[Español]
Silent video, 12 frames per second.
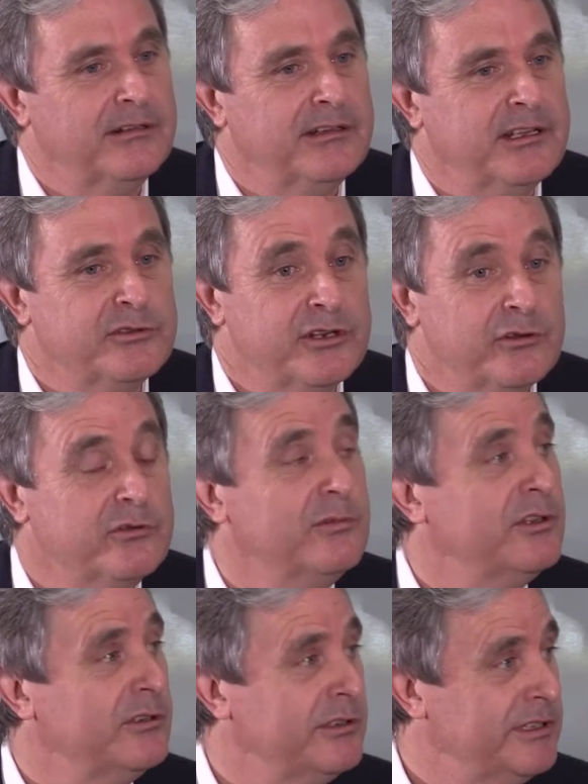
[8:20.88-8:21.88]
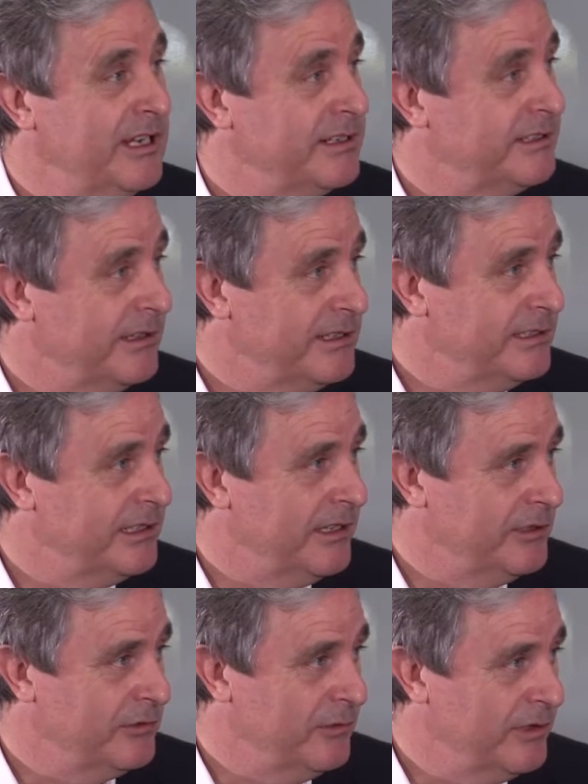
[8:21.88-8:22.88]
digamos, el número y la
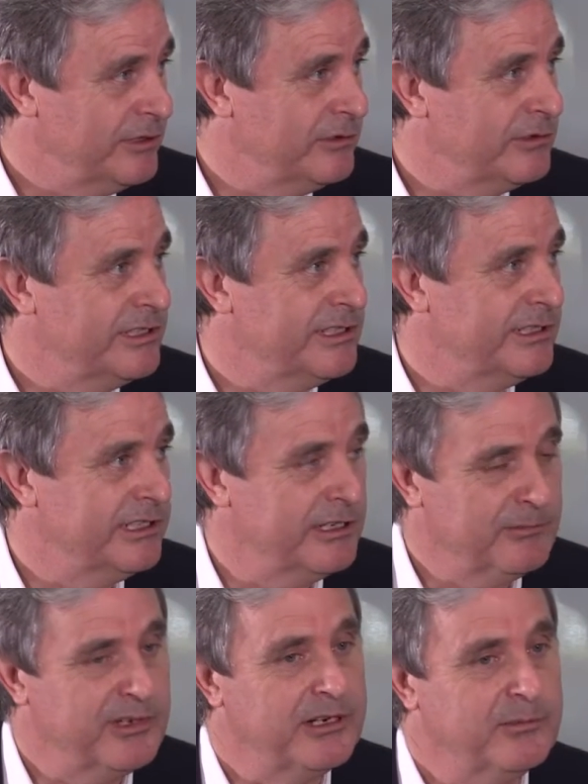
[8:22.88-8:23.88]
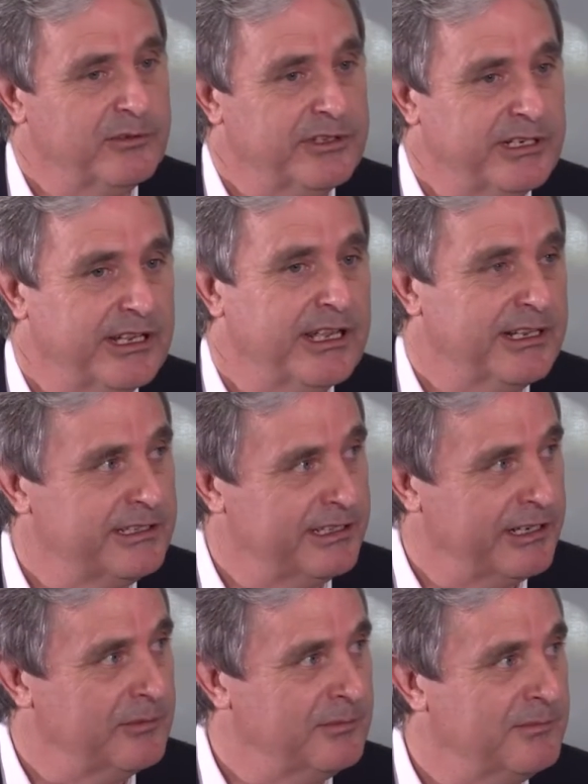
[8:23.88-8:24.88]
estadística de sucesos que se tienen para poder llegar a
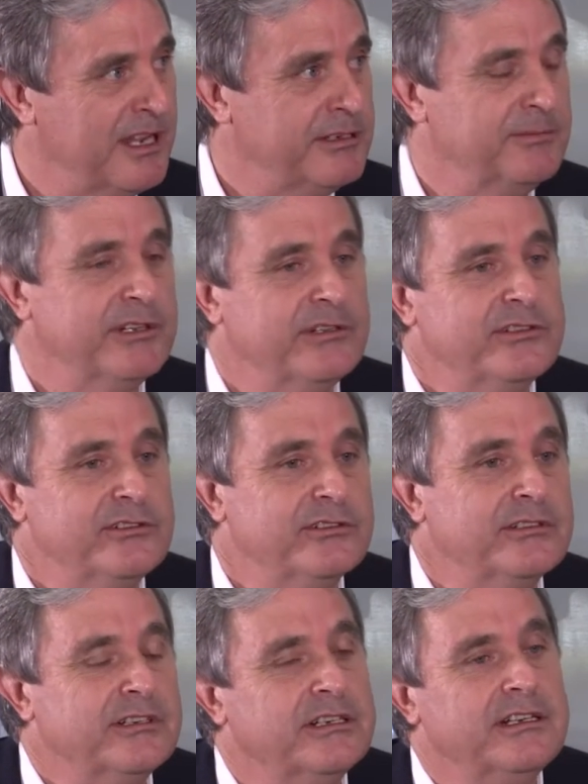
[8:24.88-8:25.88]
tener más precisión